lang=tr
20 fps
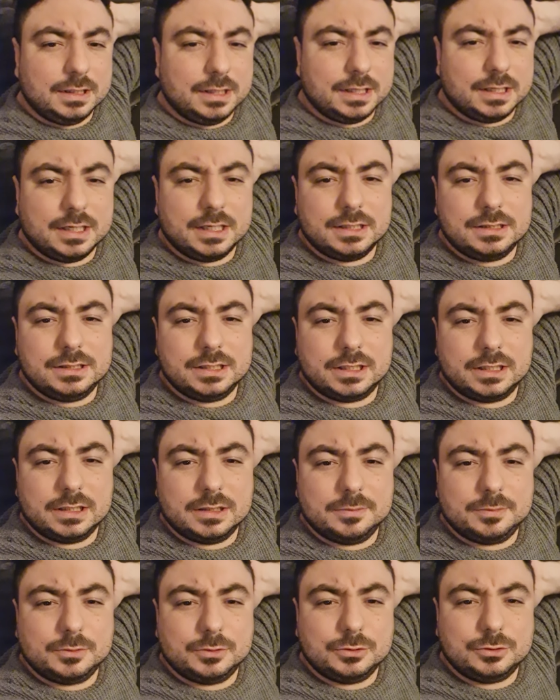geriye
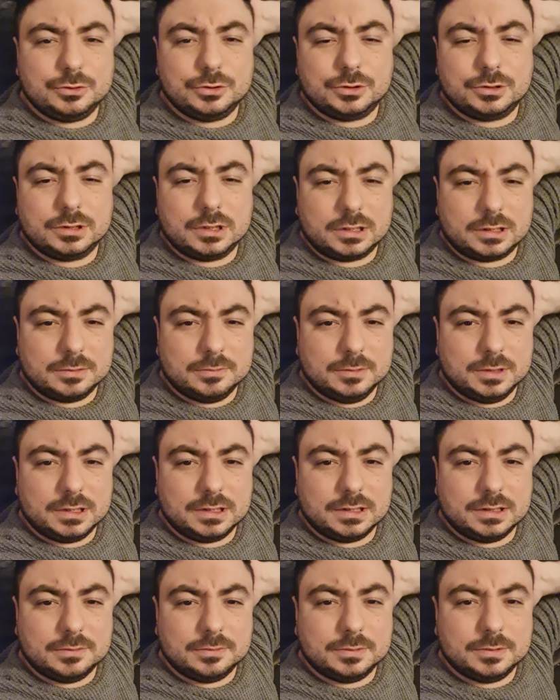çekilip küçük takımlar
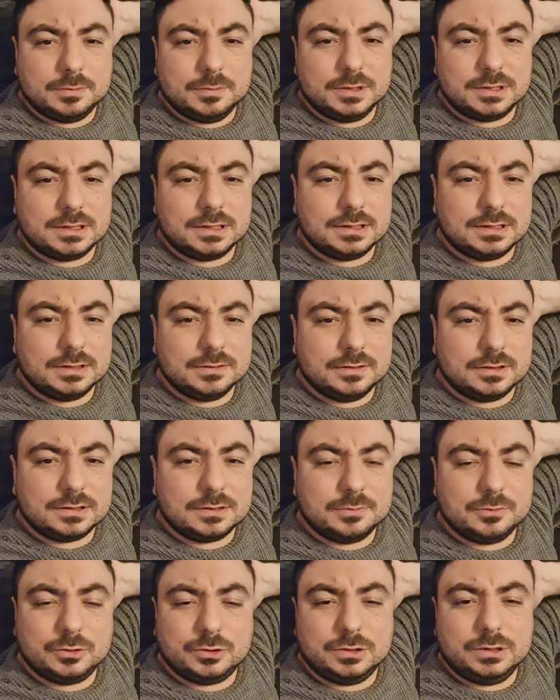gibi mesela
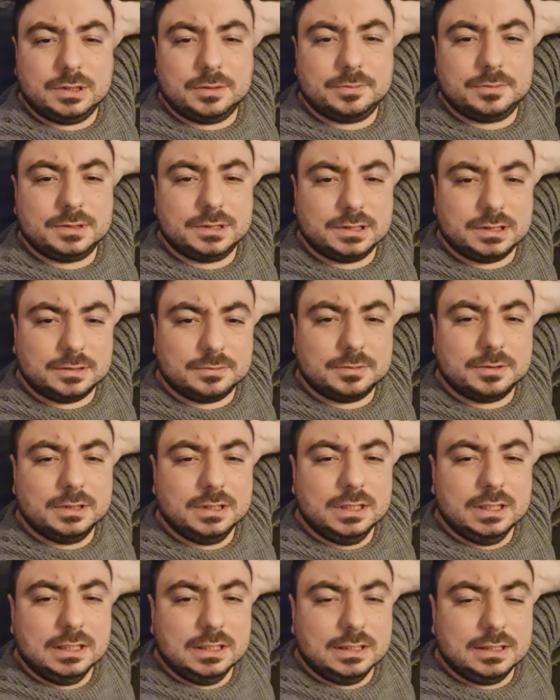Sivas'ın bugün yaptığı gibi
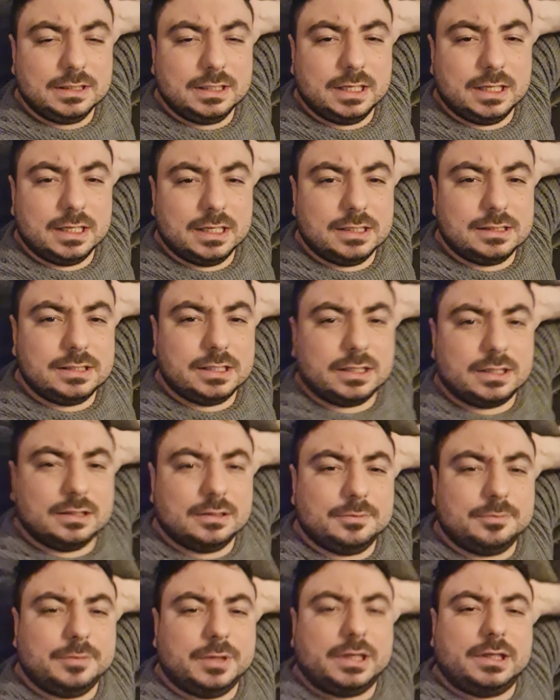geriye
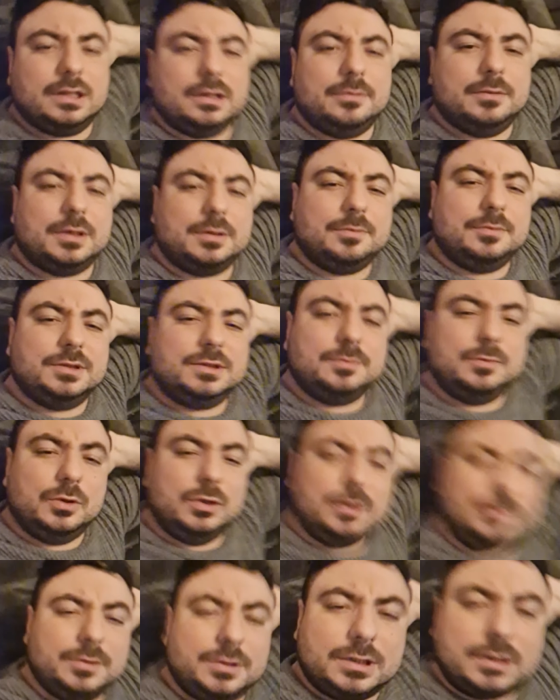çekilip beklemek. Biz
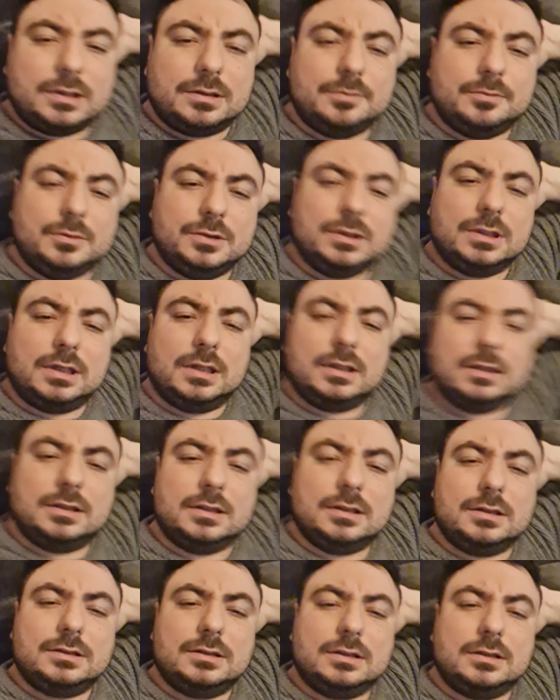böyle bir takım mıydık
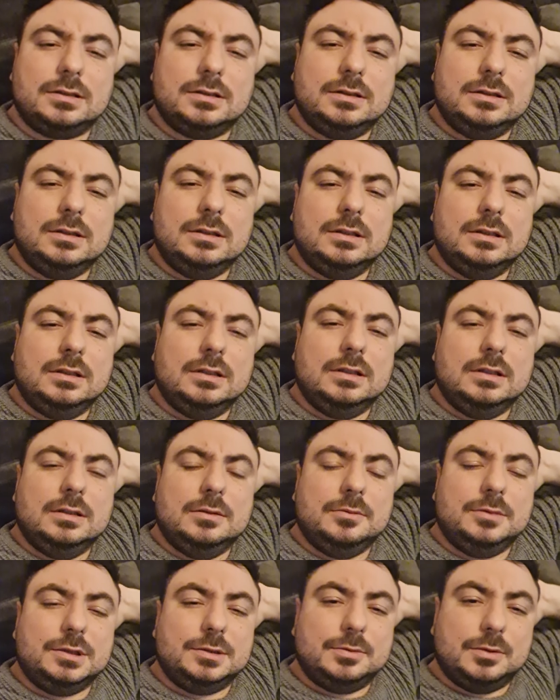arkadaşlar?
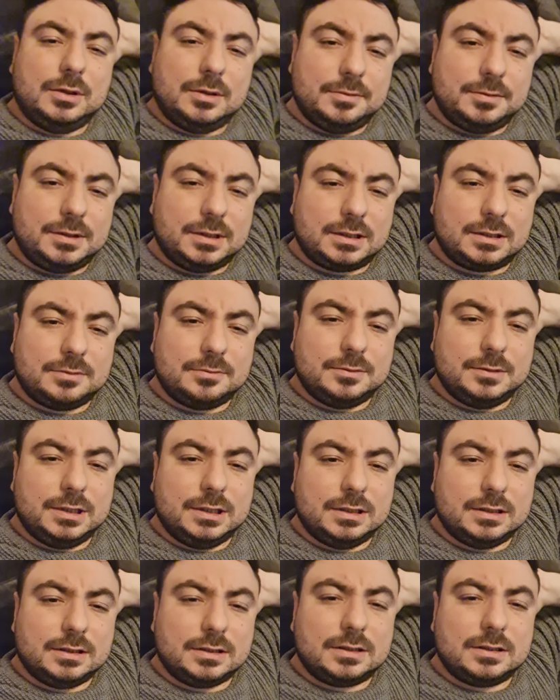Biz böyle bir takım
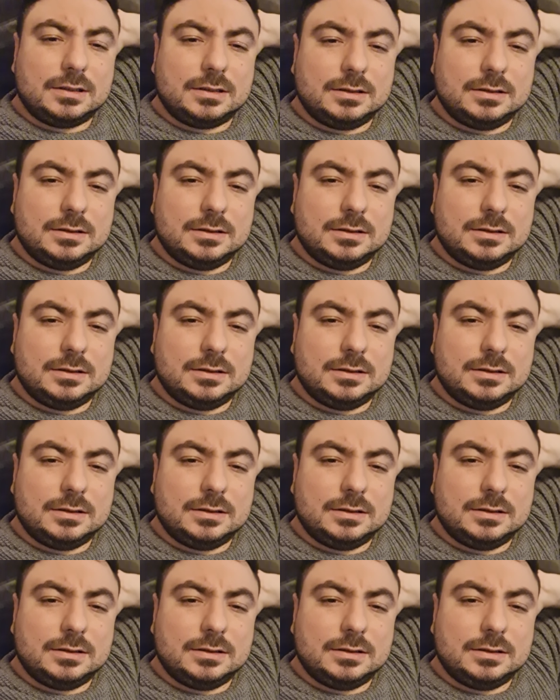değildik.